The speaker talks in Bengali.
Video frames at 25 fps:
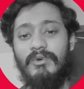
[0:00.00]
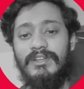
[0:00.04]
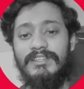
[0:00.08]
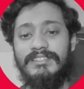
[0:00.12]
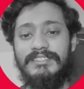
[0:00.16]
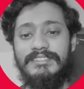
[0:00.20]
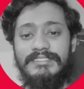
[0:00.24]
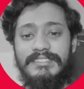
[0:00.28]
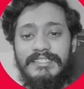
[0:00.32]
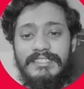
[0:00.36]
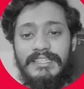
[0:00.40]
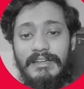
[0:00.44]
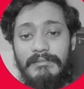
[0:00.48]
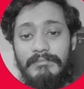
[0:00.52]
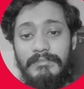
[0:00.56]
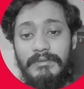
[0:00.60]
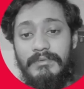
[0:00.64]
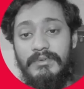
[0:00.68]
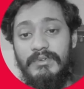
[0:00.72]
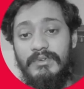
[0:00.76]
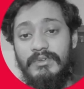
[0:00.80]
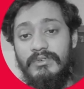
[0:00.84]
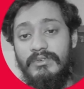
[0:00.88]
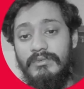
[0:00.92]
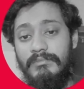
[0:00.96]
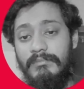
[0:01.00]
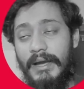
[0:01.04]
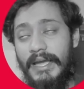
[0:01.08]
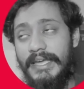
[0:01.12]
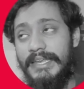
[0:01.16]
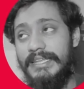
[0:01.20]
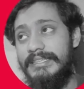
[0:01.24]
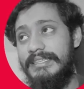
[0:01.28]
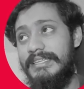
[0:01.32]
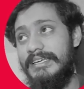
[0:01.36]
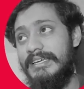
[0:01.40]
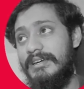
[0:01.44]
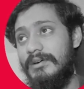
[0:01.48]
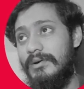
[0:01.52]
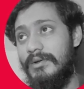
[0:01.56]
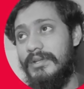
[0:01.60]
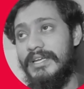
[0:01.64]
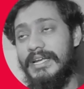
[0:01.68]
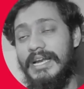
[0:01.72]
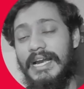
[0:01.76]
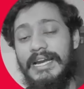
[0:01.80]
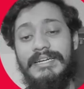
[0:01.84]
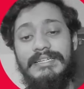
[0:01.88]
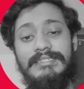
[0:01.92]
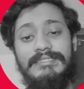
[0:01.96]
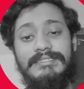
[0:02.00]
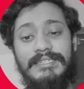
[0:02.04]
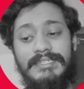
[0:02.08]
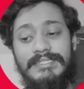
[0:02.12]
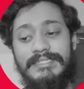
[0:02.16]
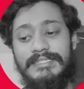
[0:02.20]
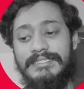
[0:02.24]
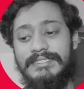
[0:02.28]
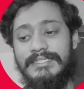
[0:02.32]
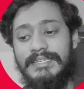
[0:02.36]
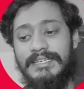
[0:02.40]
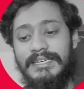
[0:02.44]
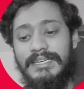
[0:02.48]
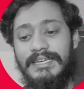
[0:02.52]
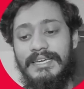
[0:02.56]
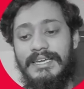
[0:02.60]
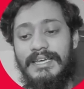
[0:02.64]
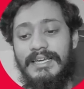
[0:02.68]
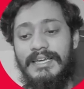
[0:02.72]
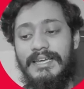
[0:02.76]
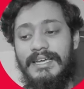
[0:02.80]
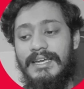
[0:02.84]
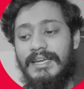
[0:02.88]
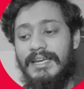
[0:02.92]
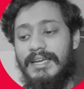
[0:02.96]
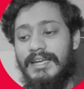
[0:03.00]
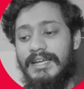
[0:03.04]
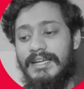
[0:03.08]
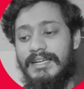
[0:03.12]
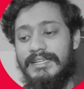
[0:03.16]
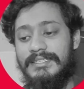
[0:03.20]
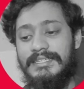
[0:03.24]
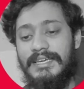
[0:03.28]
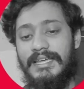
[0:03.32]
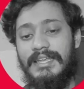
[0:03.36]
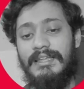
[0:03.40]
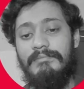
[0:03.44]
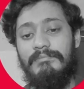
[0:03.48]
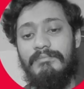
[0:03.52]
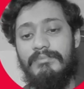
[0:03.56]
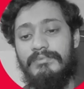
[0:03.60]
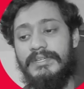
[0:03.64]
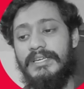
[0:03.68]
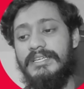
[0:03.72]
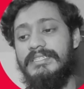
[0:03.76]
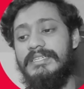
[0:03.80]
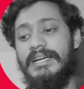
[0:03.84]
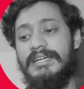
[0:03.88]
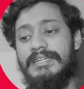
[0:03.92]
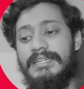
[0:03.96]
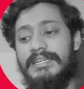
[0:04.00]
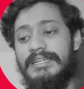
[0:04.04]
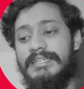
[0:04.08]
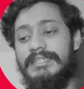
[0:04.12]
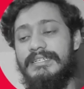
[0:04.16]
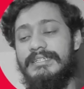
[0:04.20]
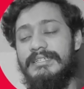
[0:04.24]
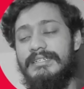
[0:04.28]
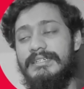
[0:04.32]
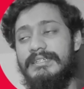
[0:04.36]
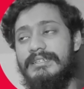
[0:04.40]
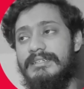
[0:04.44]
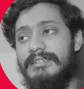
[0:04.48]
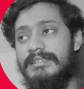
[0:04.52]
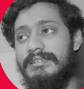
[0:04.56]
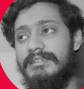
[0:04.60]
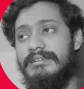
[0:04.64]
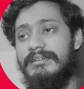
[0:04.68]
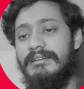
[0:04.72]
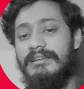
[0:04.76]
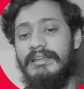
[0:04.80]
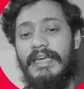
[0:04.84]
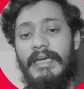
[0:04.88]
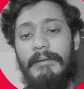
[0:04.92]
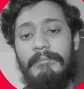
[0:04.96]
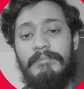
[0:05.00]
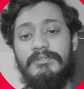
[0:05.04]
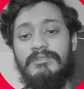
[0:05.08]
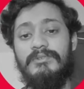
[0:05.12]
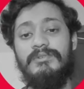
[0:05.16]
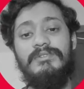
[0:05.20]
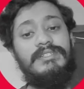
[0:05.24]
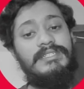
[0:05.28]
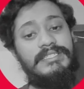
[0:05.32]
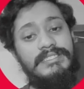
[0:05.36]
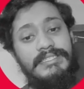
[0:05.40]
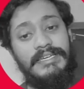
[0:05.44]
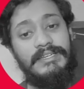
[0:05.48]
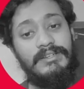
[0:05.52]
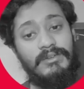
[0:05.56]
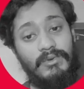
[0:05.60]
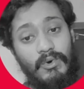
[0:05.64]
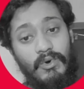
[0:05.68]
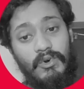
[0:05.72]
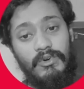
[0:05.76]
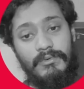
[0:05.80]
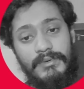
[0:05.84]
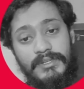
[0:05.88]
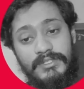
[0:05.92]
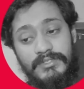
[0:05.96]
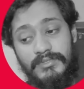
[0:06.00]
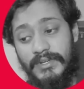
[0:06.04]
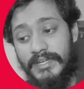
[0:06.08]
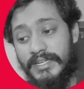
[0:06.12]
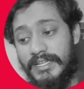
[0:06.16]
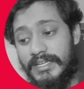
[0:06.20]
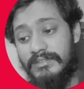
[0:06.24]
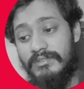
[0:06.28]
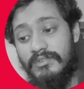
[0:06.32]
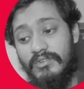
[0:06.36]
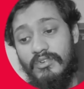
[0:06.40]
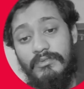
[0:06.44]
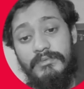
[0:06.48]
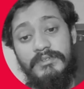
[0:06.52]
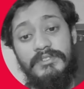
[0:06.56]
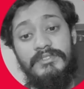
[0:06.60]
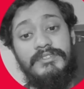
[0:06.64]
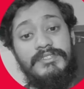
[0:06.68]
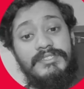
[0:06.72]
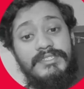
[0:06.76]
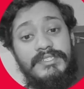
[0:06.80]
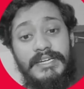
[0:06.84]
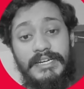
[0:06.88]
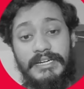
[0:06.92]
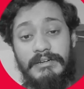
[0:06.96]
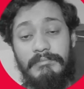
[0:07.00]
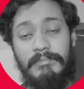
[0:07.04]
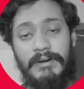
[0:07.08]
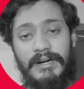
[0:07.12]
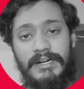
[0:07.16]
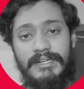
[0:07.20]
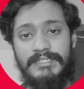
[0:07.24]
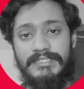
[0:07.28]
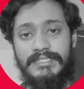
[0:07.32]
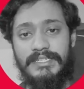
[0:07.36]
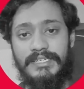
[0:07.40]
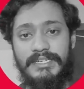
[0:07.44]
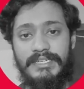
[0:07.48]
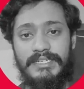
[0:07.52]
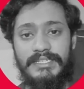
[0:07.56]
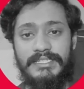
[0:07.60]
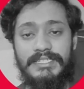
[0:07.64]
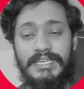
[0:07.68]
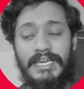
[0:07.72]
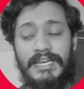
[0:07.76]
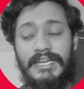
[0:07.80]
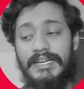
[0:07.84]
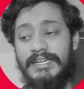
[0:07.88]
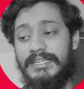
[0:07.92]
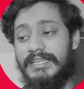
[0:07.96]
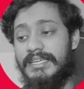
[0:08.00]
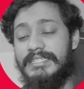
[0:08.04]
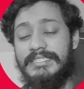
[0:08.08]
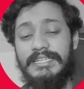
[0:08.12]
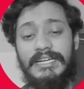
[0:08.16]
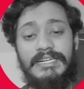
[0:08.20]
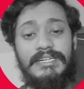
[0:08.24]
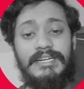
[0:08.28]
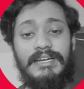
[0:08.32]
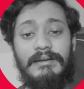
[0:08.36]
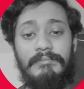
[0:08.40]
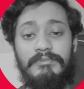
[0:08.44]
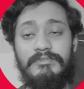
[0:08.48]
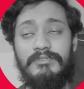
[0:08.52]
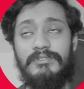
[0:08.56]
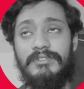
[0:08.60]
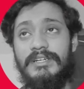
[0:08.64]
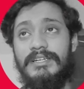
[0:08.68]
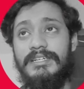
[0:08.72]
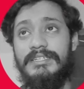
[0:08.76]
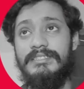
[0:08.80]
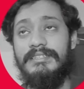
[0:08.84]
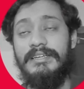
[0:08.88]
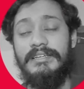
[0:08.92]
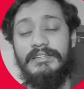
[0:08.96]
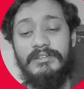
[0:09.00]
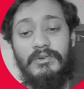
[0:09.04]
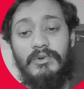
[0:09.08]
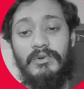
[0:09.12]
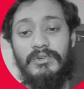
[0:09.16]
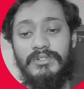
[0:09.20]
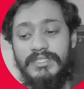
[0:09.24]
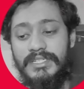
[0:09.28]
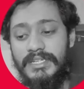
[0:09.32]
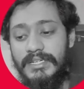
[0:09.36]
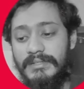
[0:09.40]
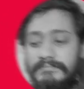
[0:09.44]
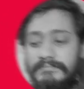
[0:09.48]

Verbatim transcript: বলেছেন যে তারা বিভিন্ন বাইরে থেকে অনেক আর্টিস্ট এসেছে যারা এই চারটা এপিসোড ডিজাইন করবে সো এটা কিন্তু খুব ইন্টারেস্টিং একটা পার্ট যে যারা আর কি চারটা এপিসোডটা ডিজাইন করছে